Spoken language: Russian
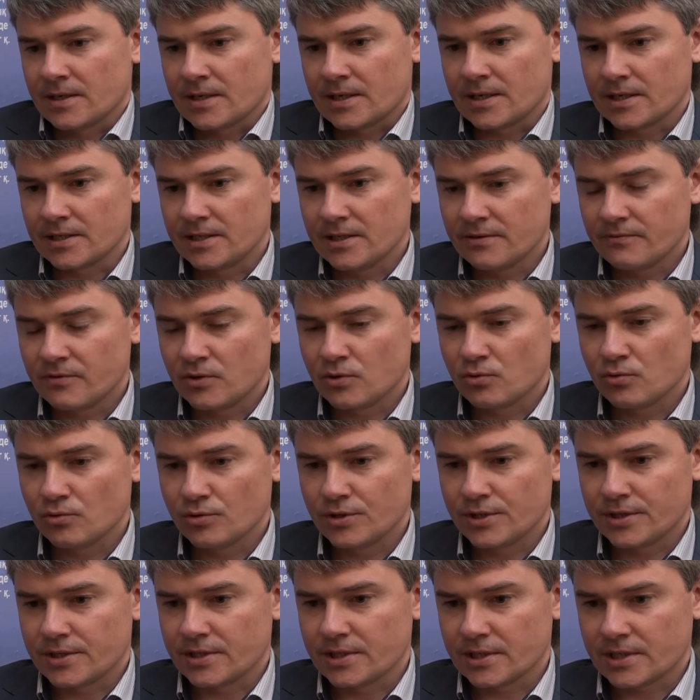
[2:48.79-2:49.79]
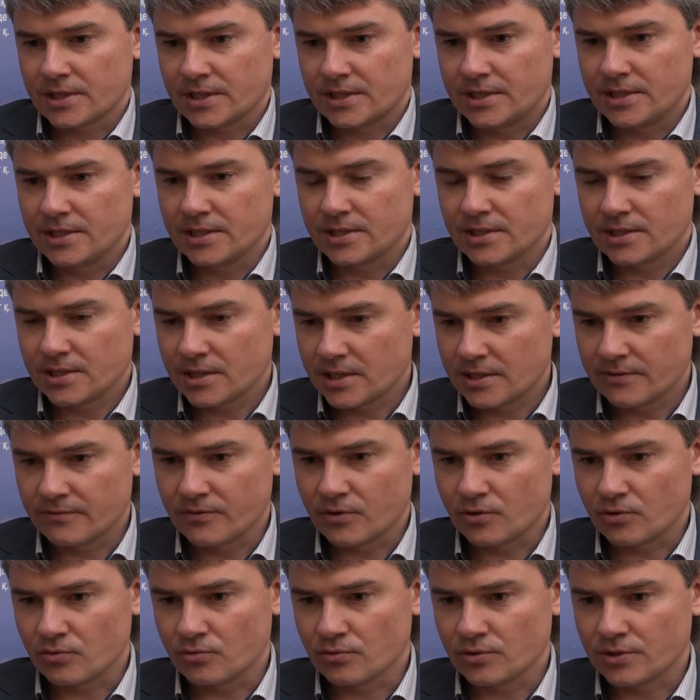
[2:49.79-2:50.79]
когда выходят на какие-то
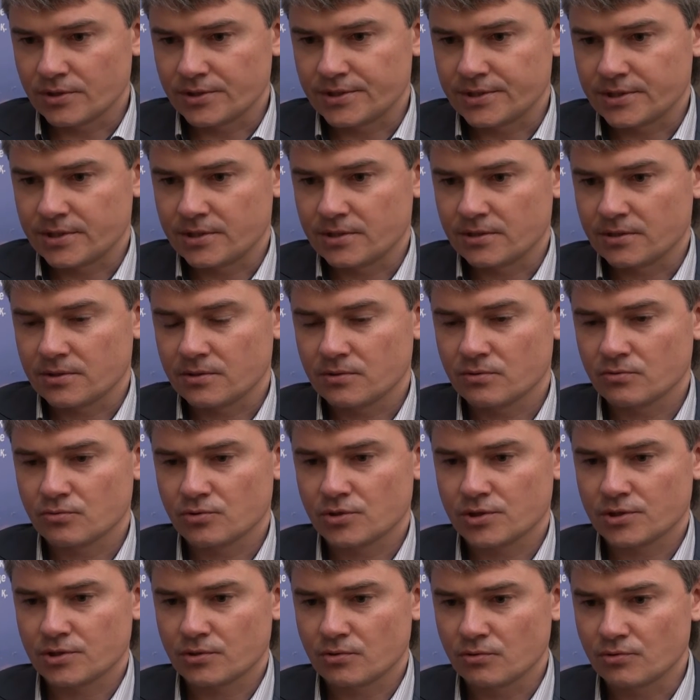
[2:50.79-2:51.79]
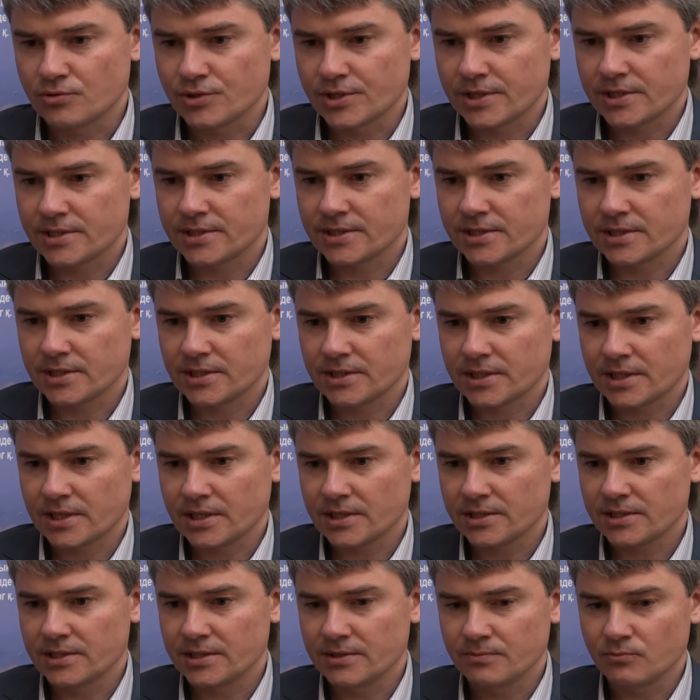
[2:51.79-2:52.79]
договоренности, уже заключается
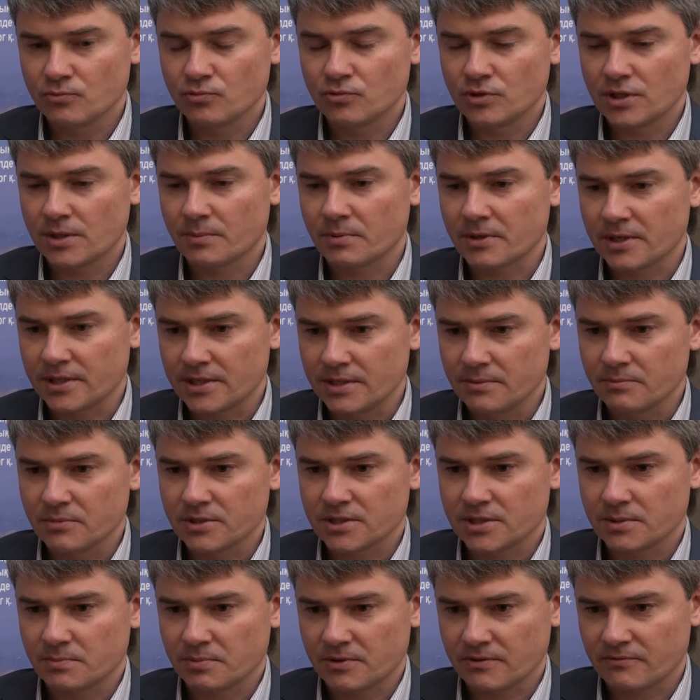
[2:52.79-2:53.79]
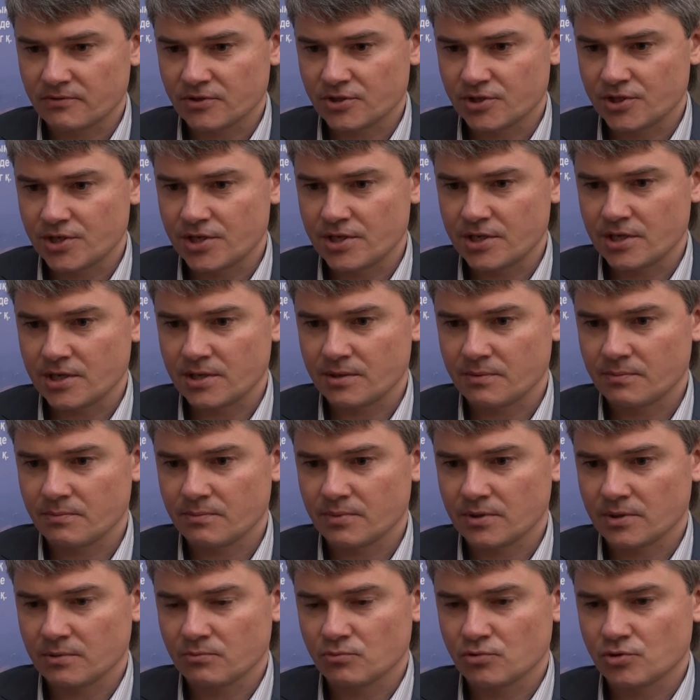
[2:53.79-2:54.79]
контракт, и ему необходимо сопровождение.
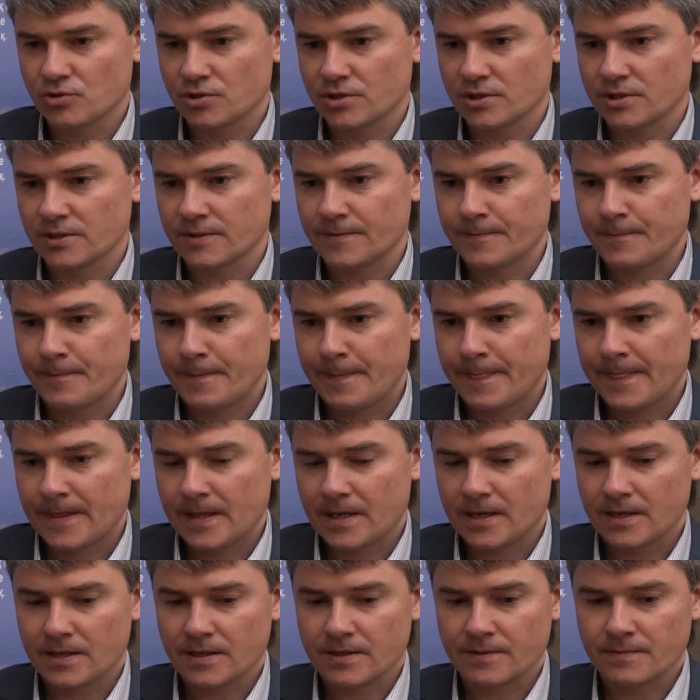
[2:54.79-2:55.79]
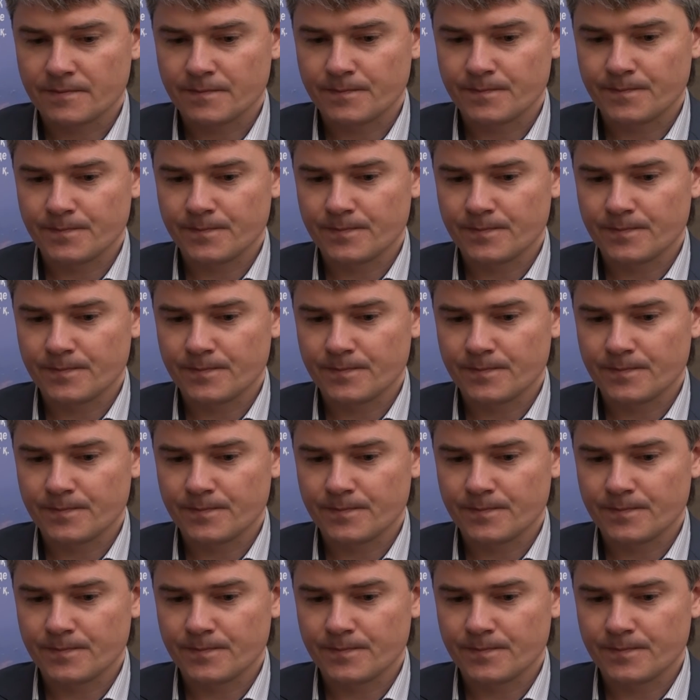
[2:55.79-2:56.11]
Потому что э,